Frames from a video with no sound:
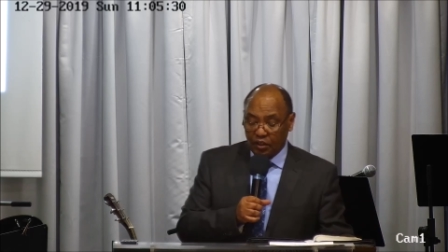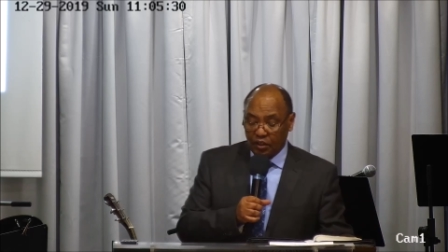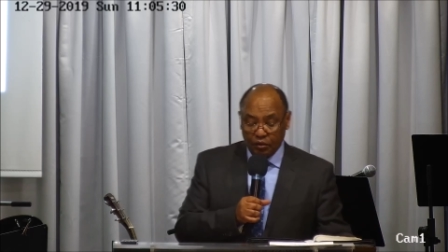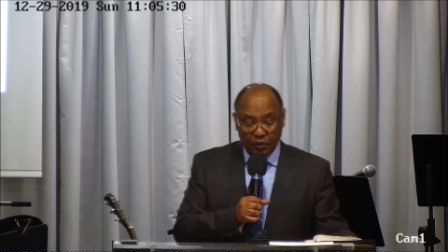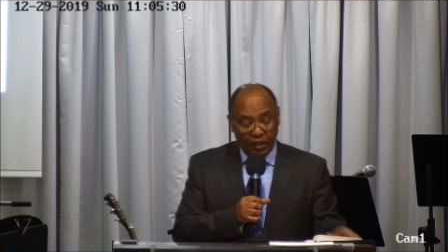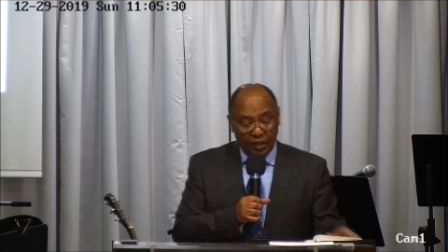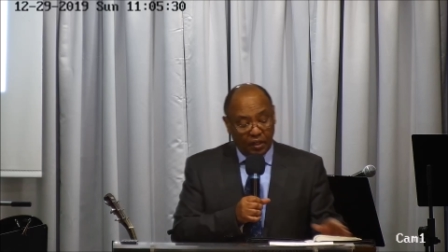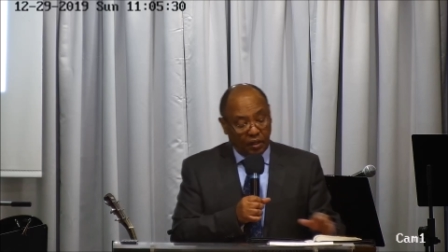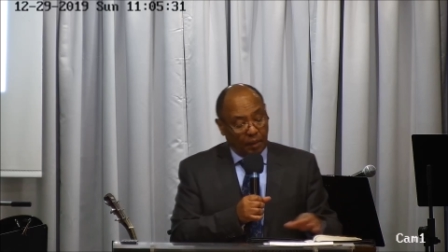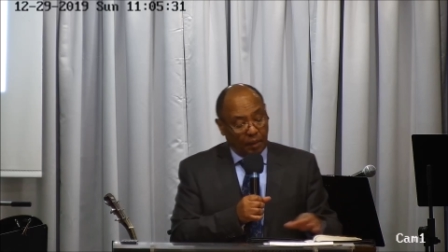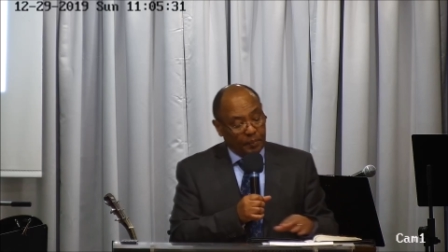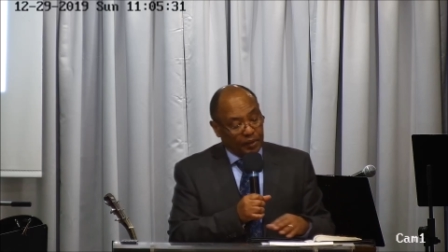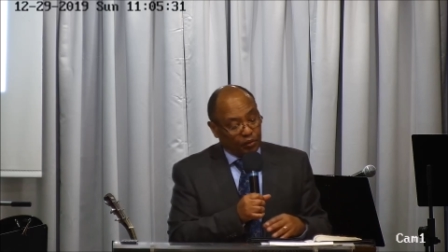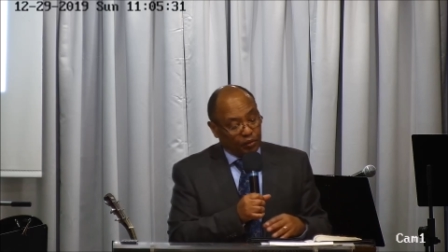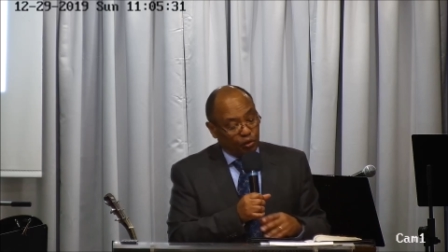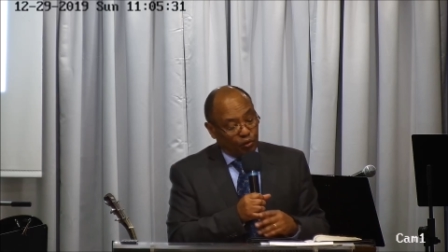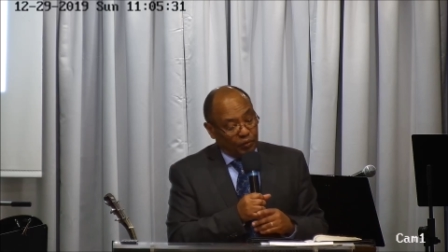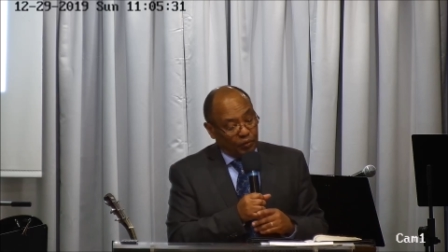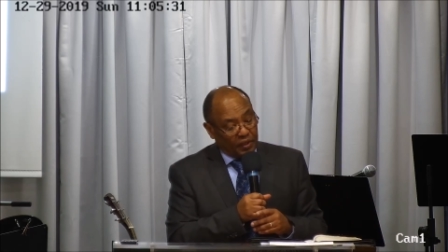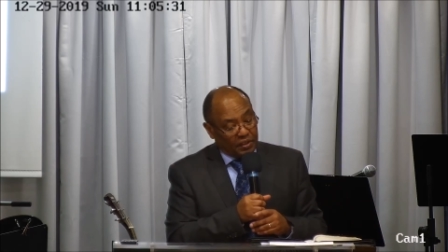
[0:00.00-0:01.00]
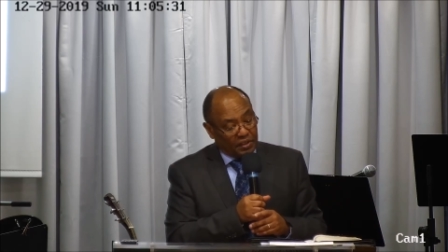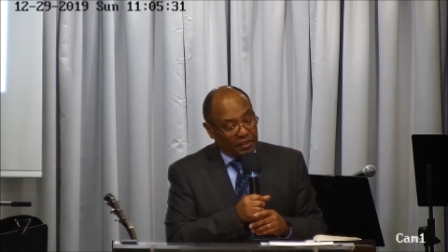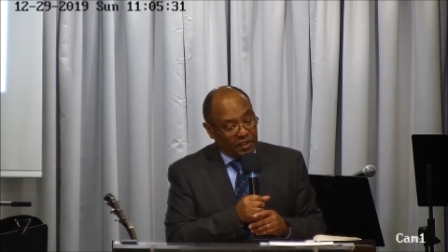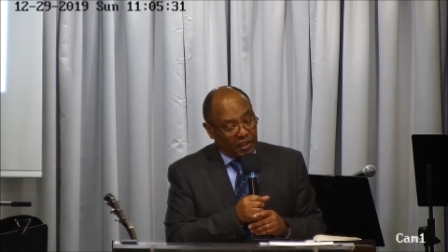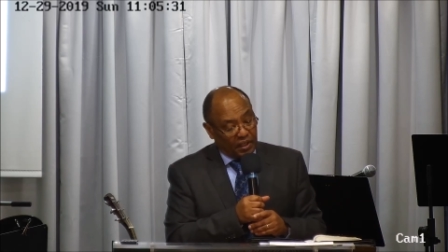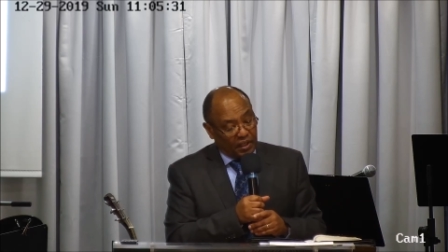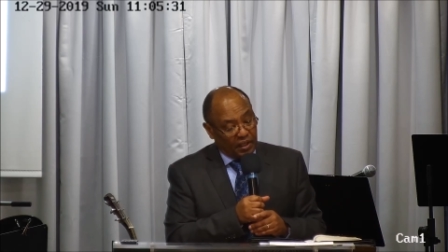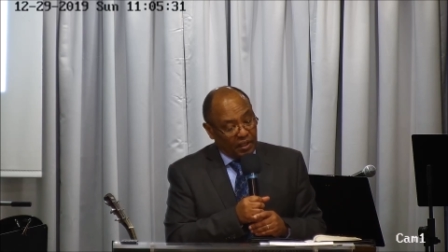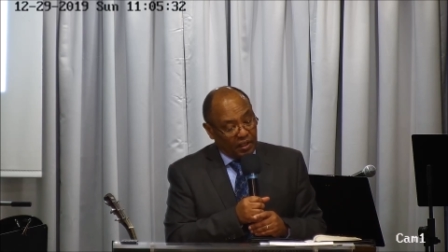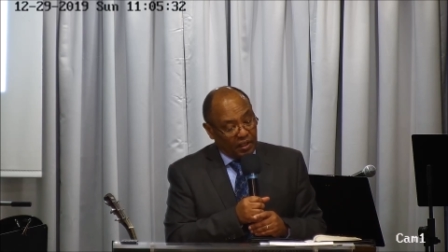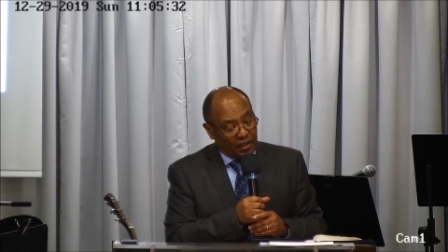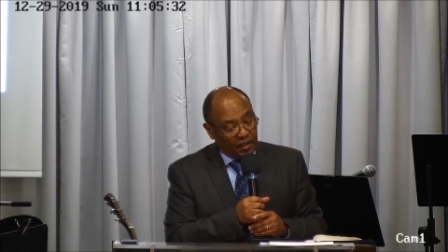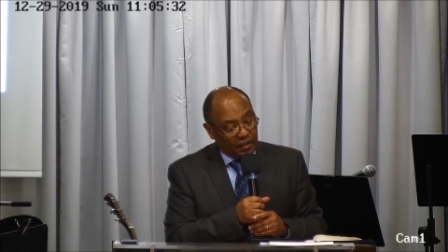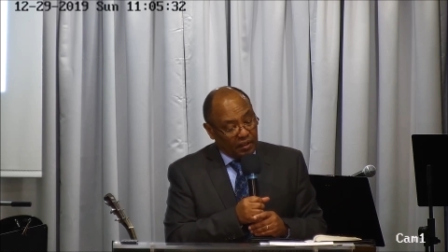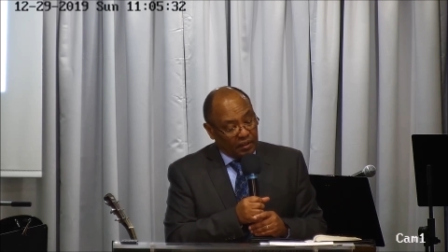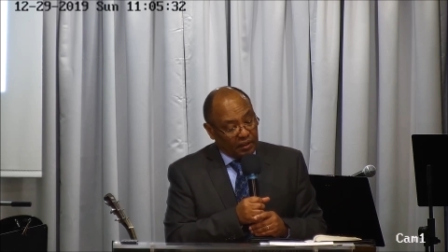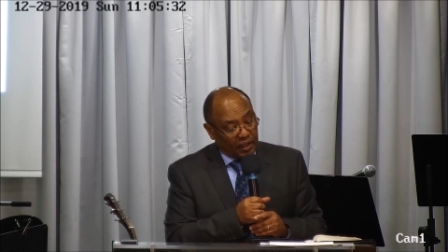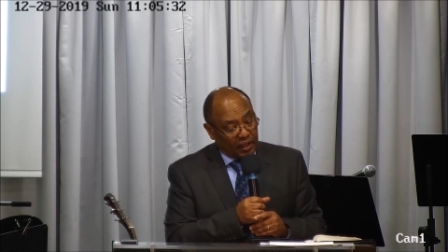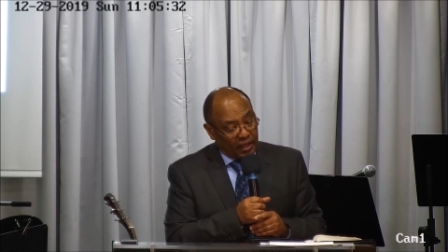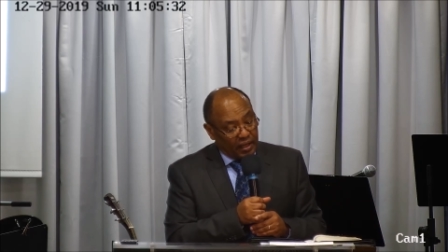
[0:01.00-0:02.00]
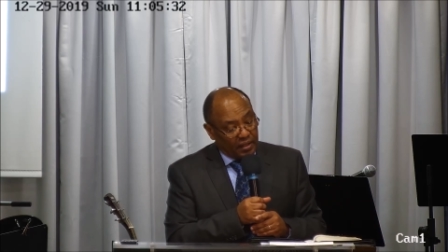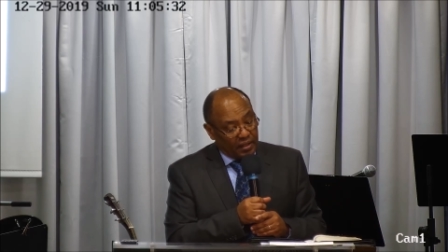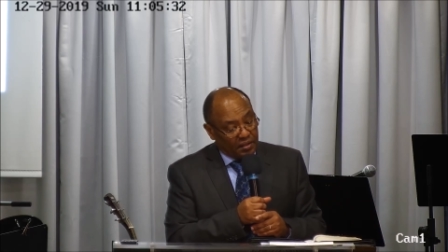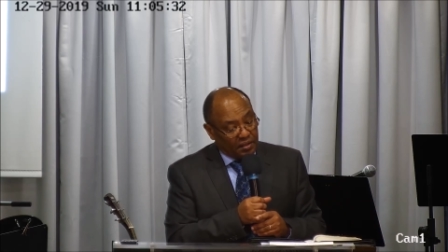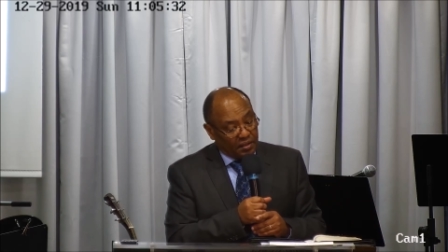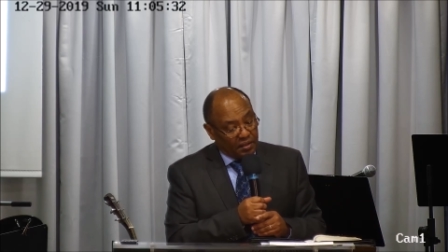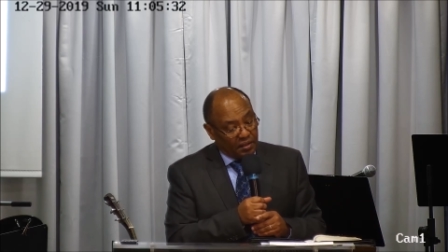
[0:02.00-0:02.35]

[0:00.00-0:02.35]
Je vais lire à partir du verset 13